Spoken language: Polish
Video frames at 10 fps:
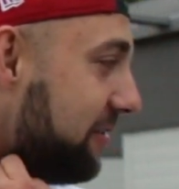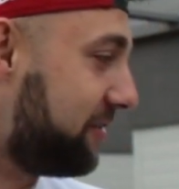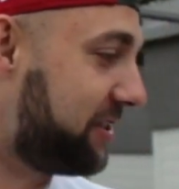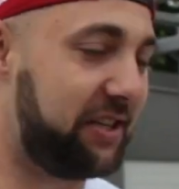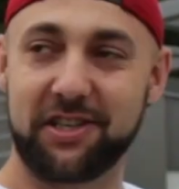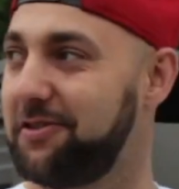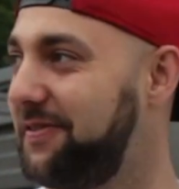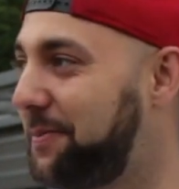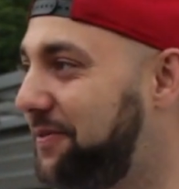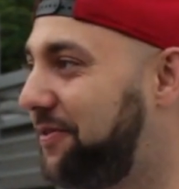no, że idzie go
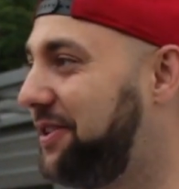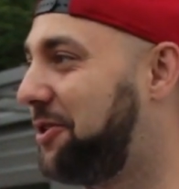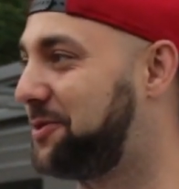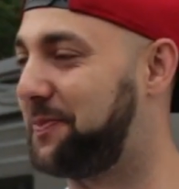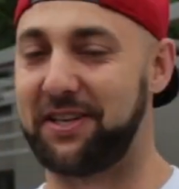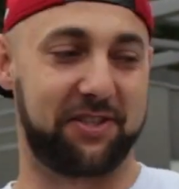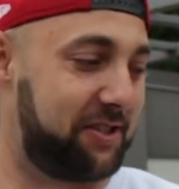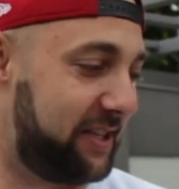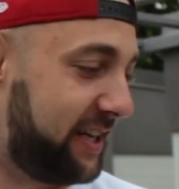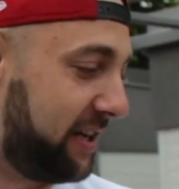naprawdę fajnie rozpędzić,
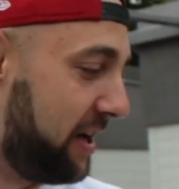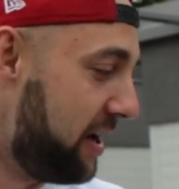tak. nie?